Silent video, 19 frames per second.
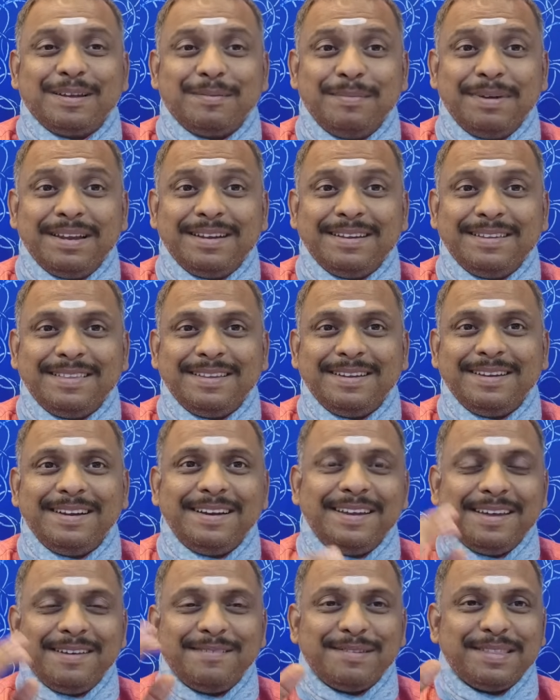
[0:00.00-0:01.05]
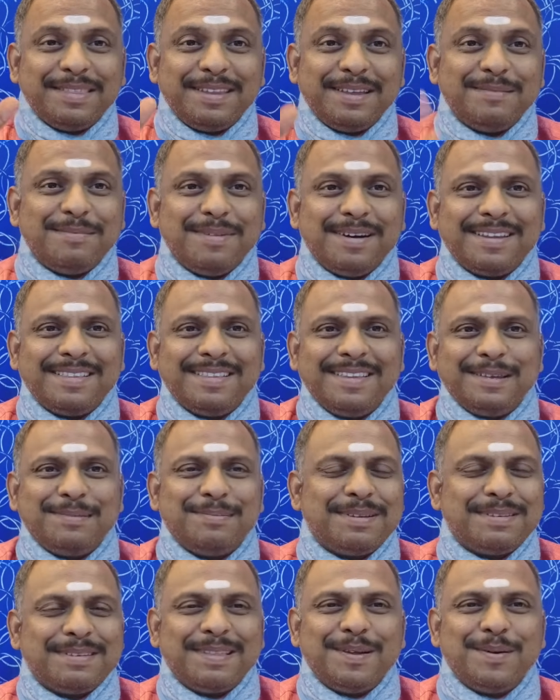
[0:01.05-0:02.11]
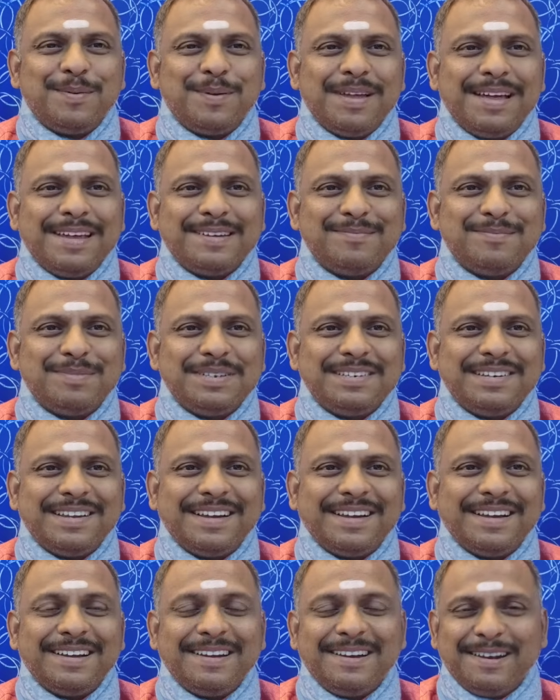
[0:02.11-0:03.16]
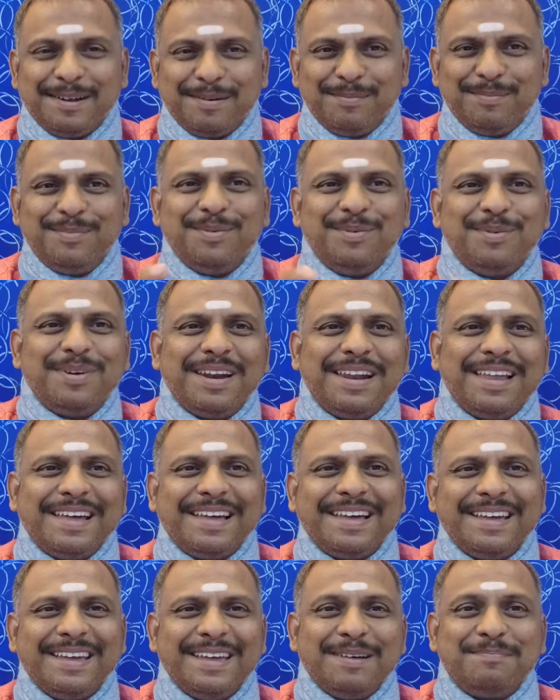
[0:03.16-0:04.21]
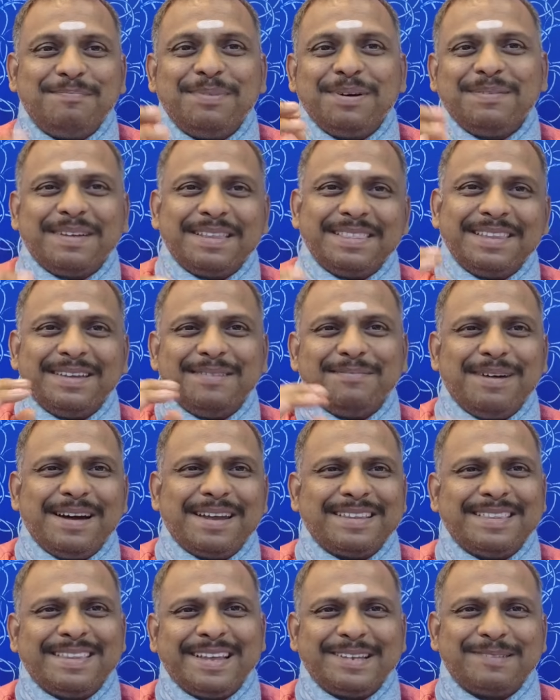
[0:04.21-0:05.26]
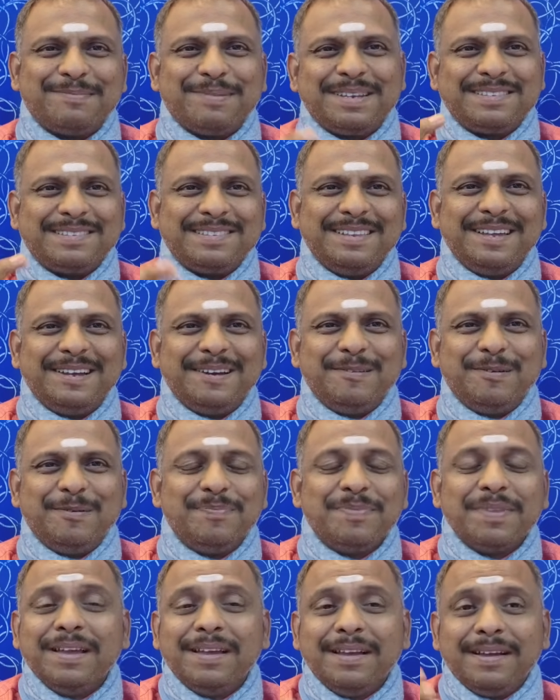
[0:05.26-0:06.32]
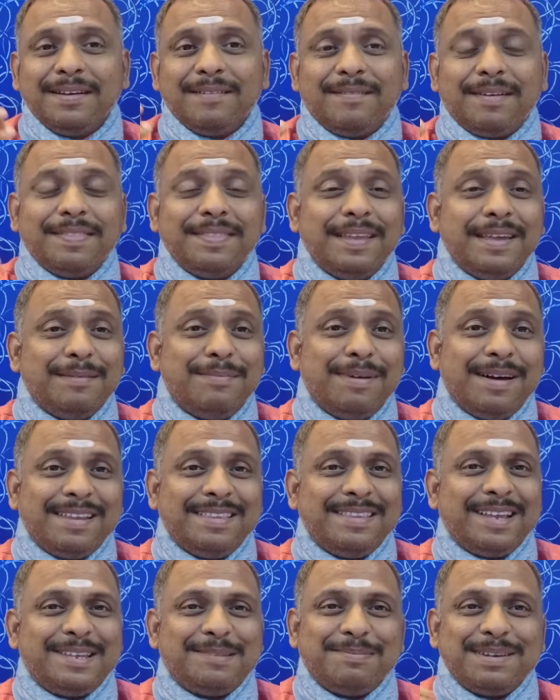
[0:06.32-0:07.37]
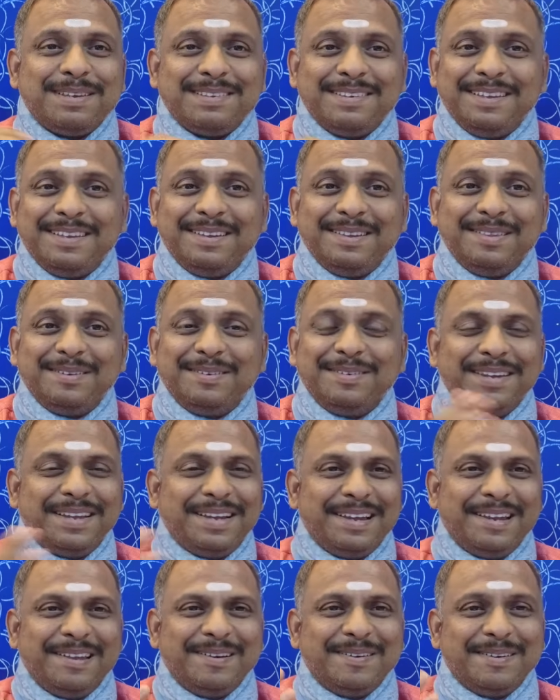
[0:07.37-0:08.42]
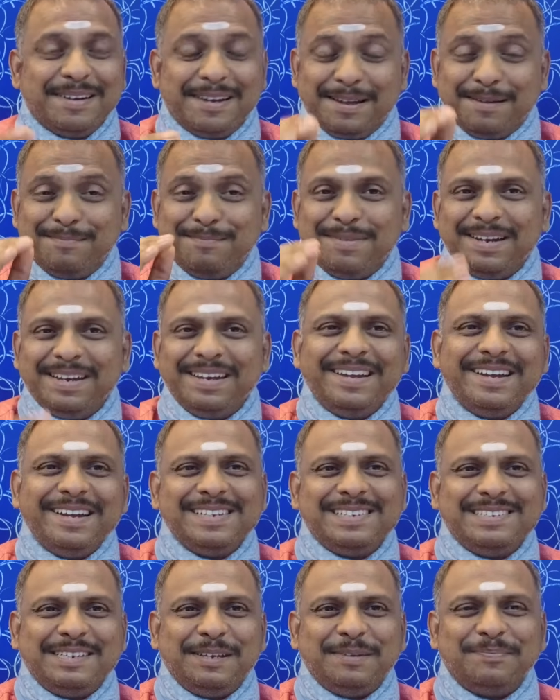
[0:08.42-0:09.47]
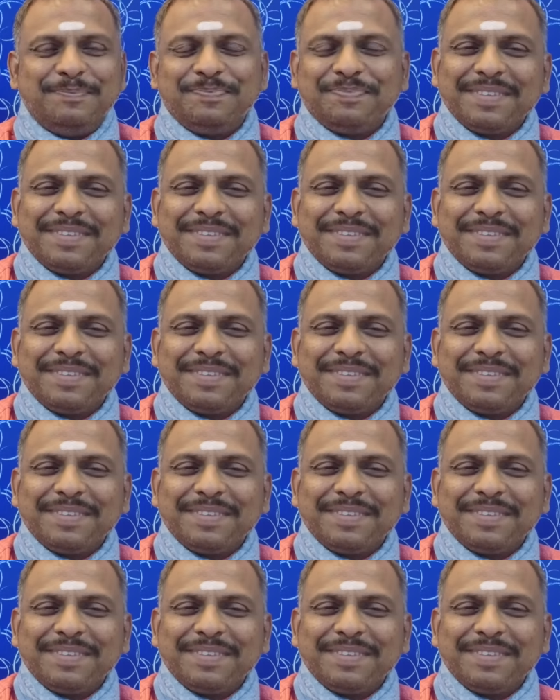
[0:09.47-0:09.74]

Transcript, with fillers: தமிழகத்துக்கிடையே வந்தே பாரத் எக்ஸ்பிரஸ்லாம் விட ஆரம்பிச்சிட்டாங்க நம்ம ஊரில் எப்போ வந்தே பாரத் எக்ஸ்பிரஸ் நிற்கும் வந்தே பாரத் எக்ஸ்பிரஸ் நிற்குதோ நிற்கலையோ நம்ம நிகழ்ச்சி